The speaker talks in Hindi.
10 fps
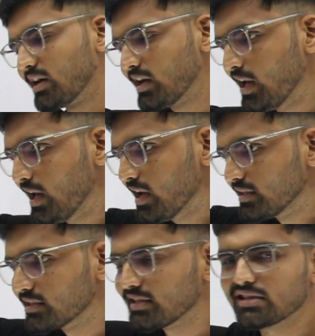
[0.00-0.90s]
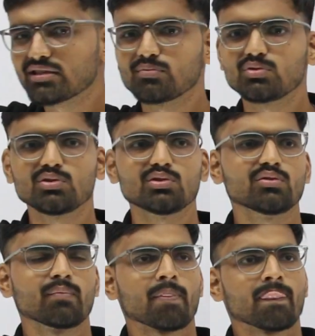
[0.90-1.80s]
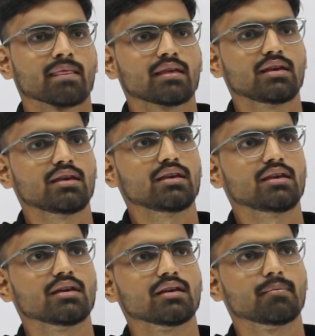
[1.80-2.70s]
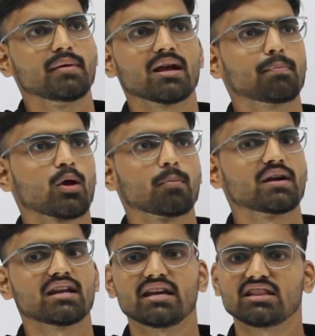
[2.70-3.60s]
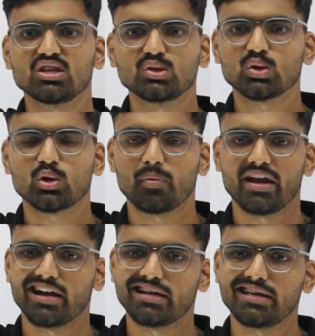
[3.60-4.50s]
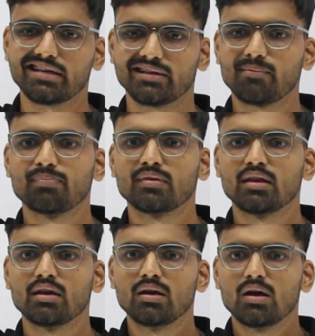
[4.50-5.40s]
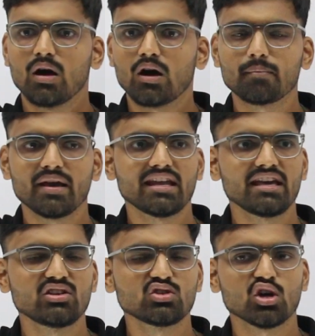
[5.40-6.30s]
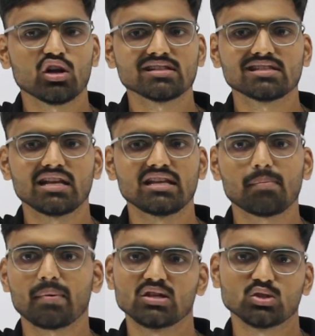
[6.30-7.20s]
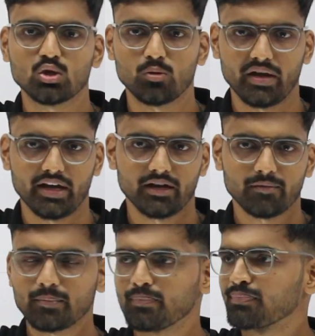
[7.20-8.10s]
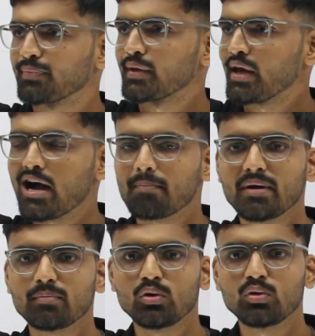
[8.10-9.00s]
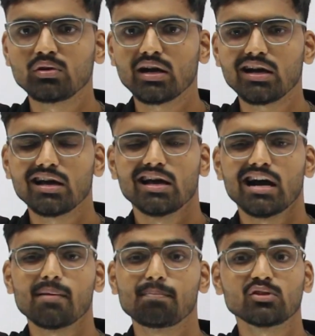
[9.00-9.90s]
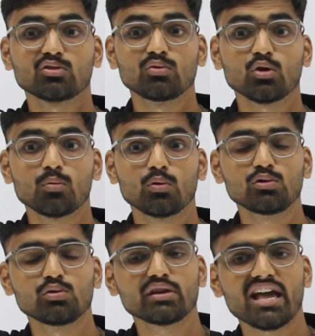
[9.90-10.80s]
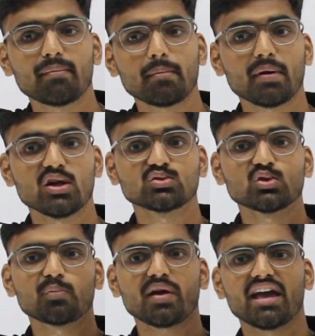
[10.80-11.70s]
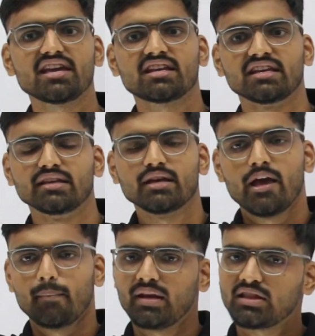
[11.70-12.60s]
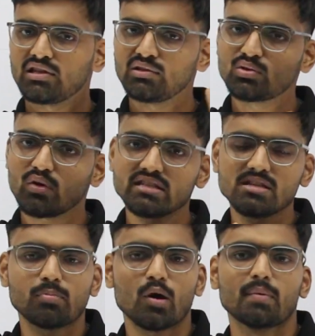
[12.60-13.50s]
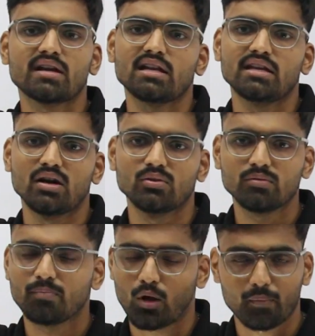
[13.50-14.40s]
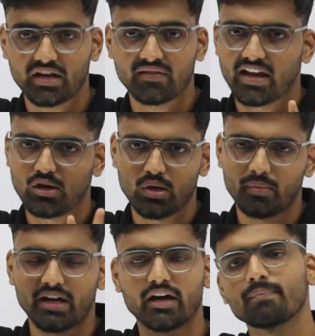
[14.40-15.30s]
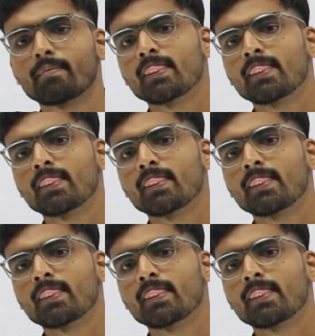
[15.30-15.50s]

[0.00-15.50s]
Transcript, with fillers: ना जैसे कि समझो कि मेरा प्रॉपर्टी है तीन सौ रुपये का ठीक है और मैंने इंश्योरेंस ले लिया पाँच सौ रुपये का अब मैं बोलूँगा अब मैं तुम लोग को बोल दूँ कि यहाँ पे पाँच सौ रुपये है ही नहीं मैंने तीन सौ का सिर्फ प्रॉपर्टी लिया हूँ प्रॉपर्टी वैल्यू है मेरा